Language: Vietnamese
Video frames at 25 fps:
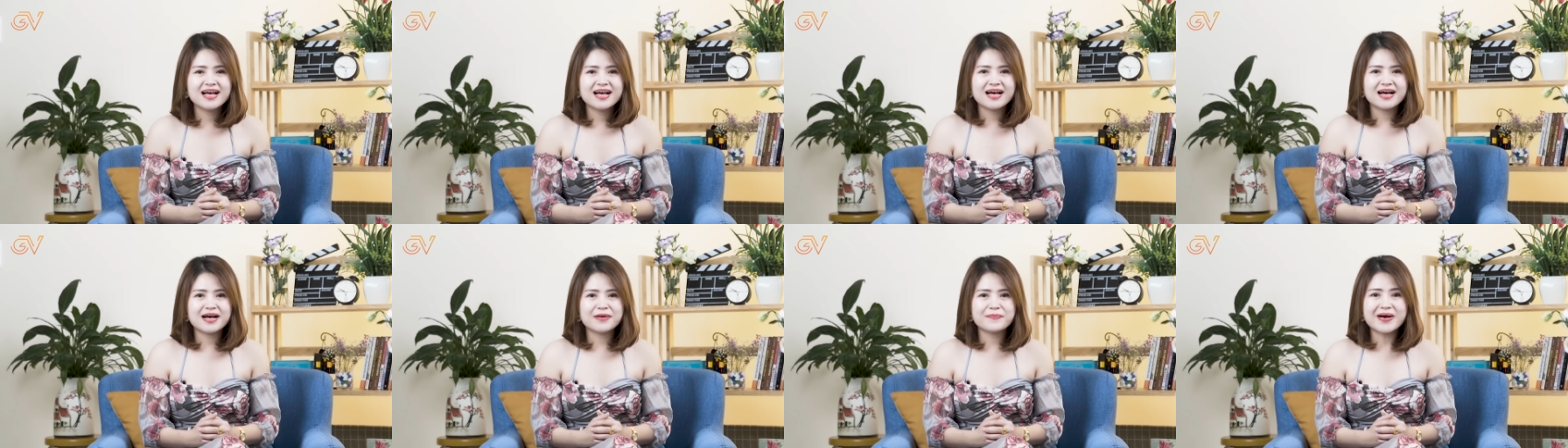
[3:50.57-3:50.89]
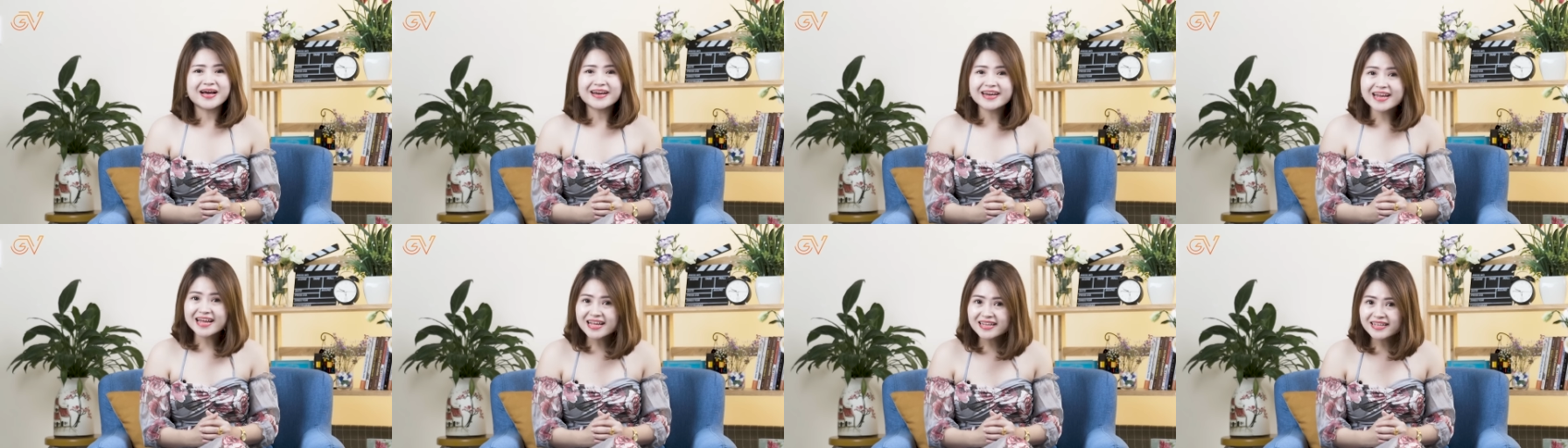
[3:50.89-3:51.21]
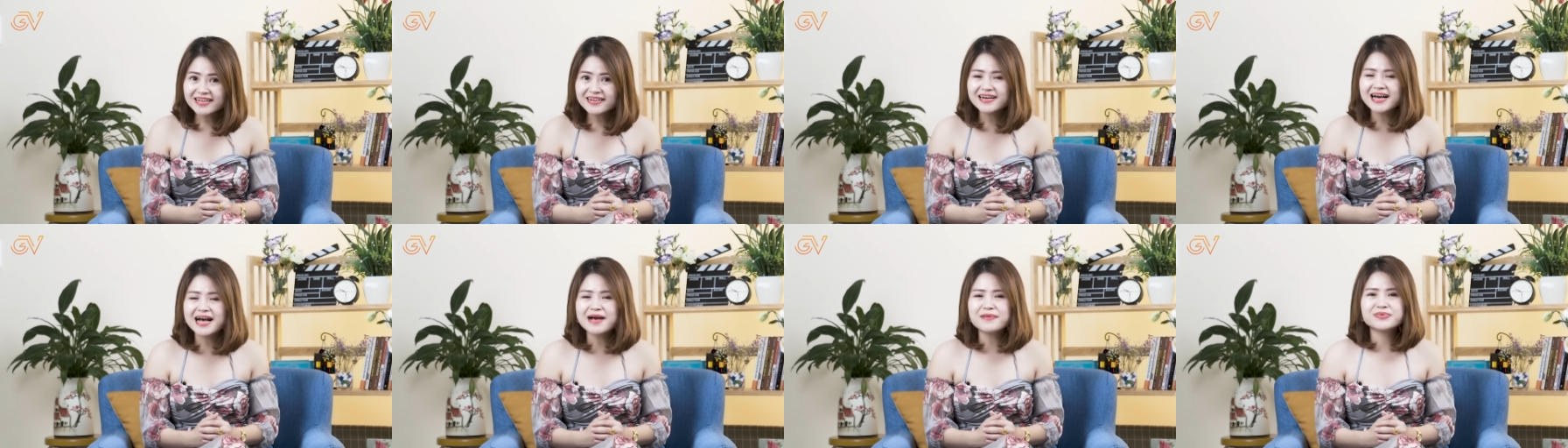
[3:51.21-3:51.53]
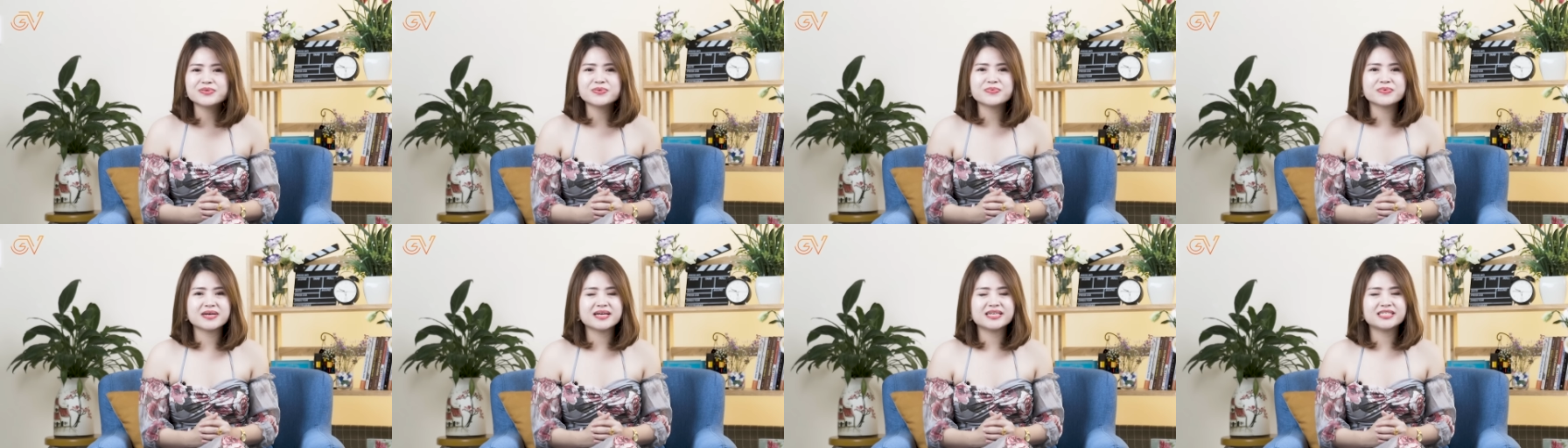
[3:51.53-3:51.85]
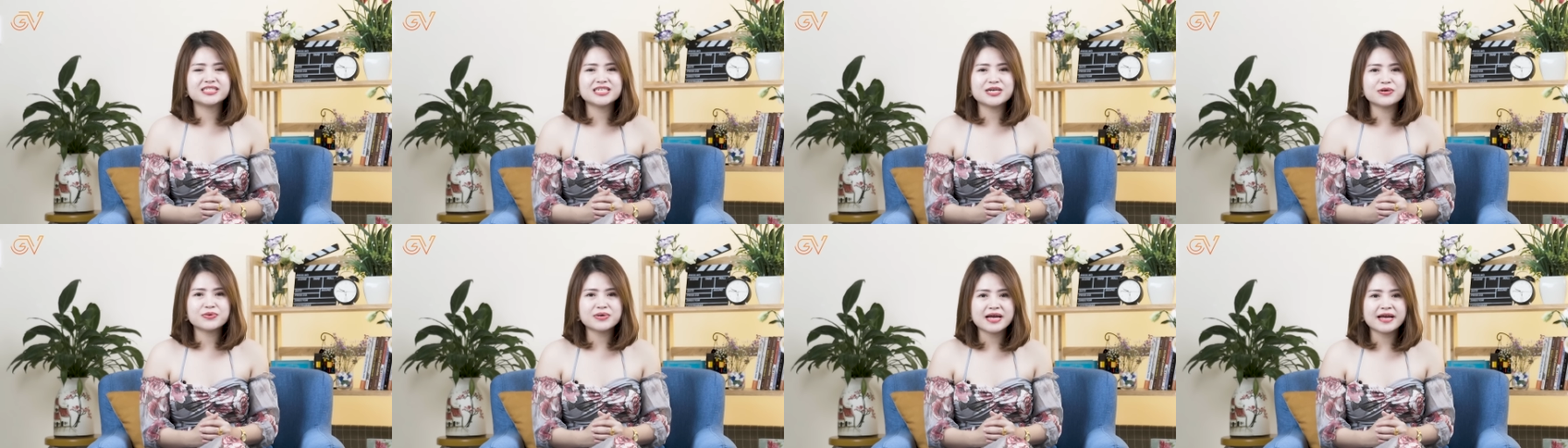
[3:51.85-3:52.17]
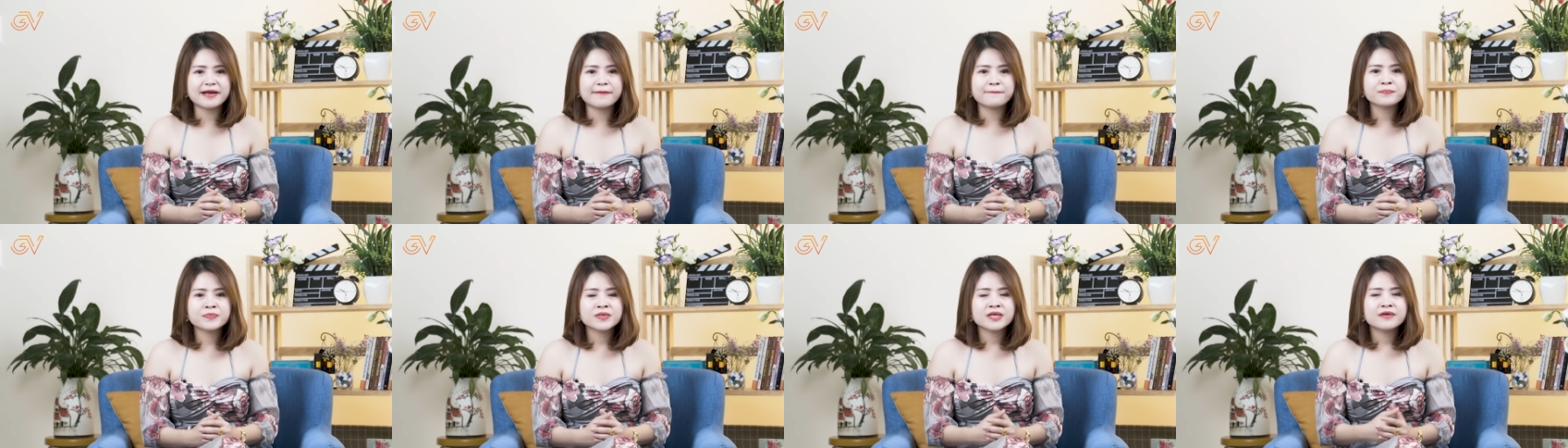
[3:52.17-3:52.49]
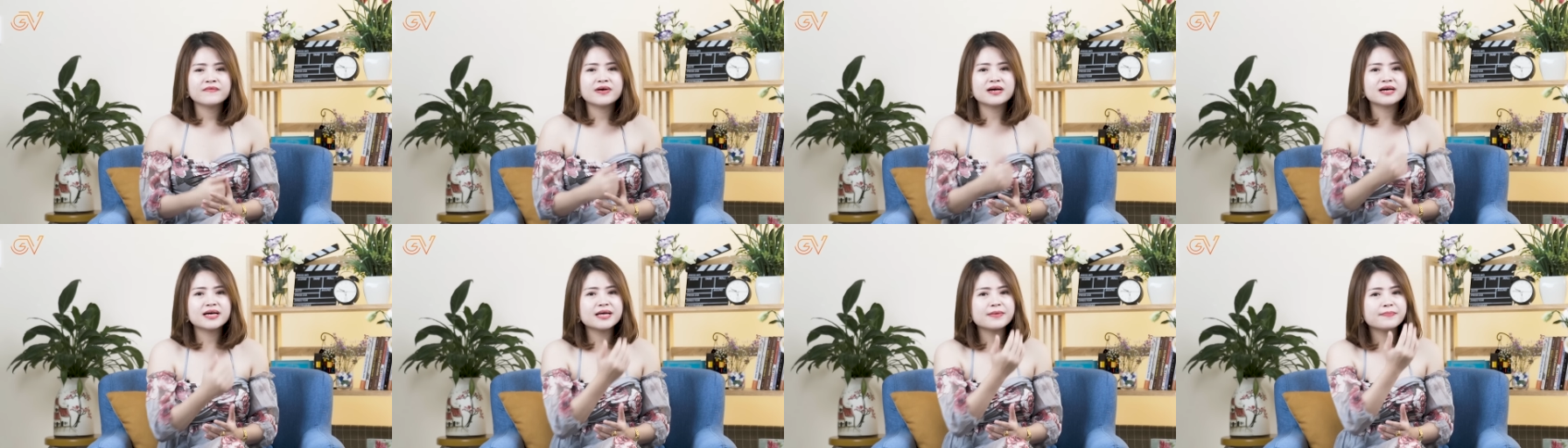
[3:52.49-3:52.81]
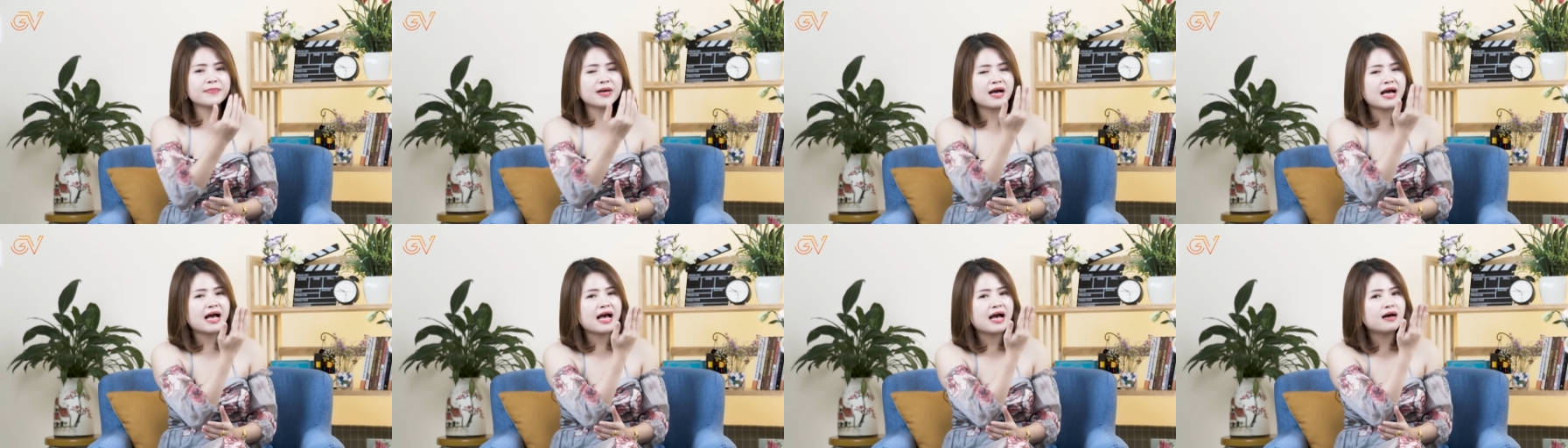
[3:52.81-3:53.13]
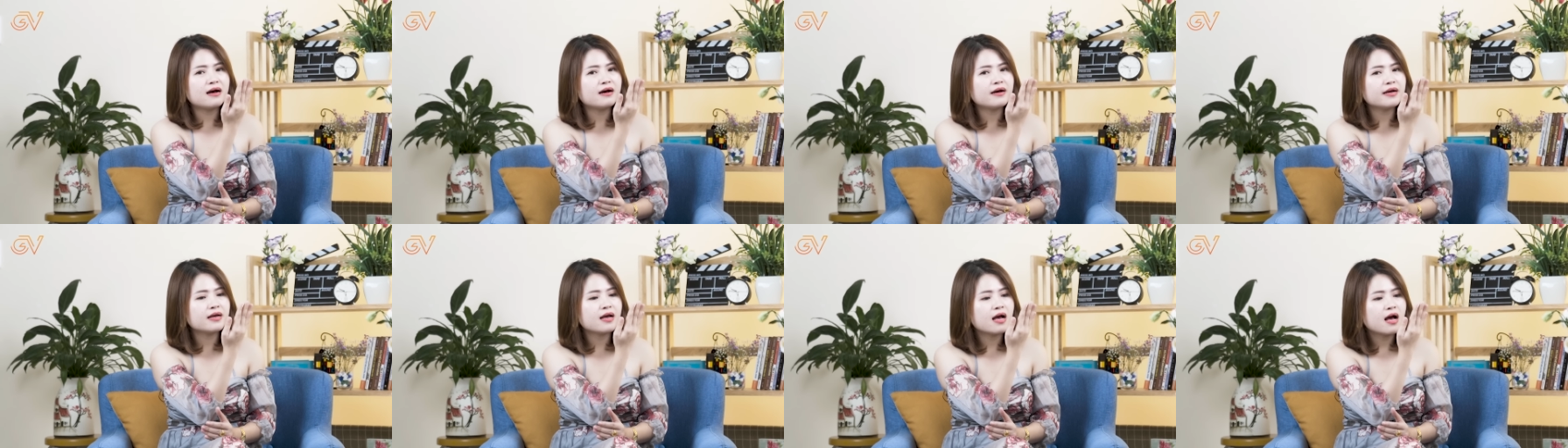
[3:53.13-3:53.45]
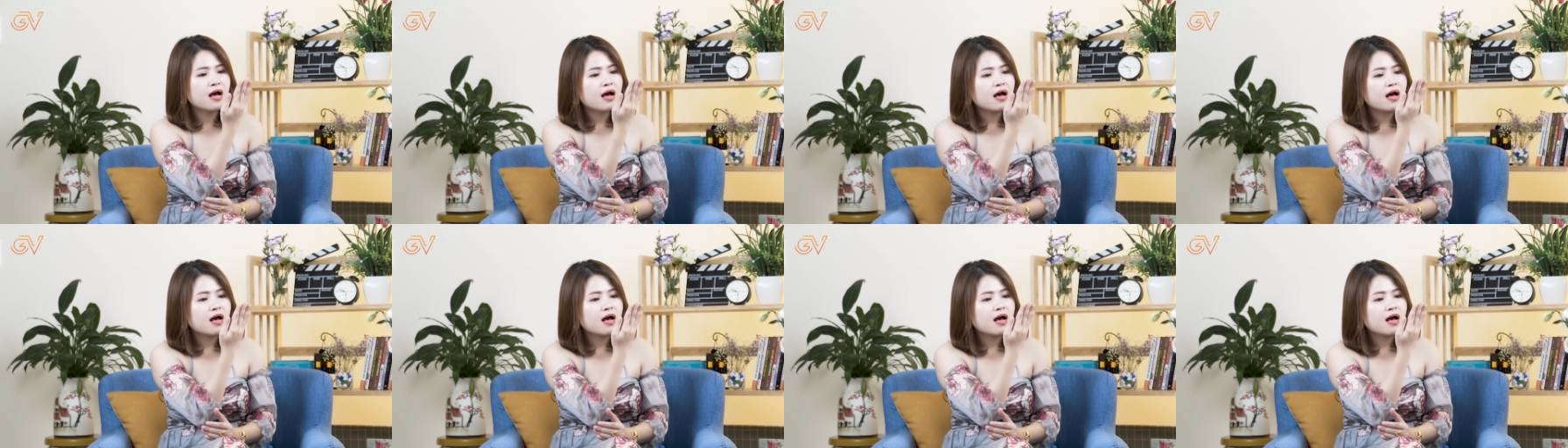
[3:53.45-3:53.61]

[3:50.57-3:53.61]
à, bạn hãy thử áp dụng cái chiêu này và khi mà hà hơi